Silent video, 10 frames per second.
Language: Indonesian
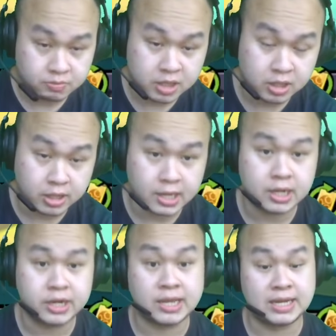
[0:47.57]

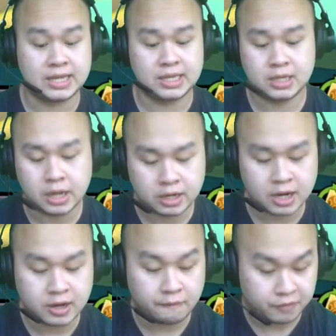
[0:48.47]
material daily,
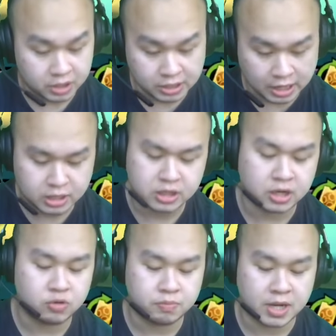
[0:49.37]
karena ada free-nya,
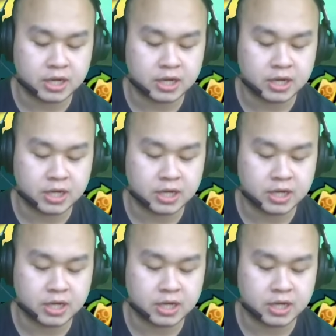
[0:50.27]
jangan lupa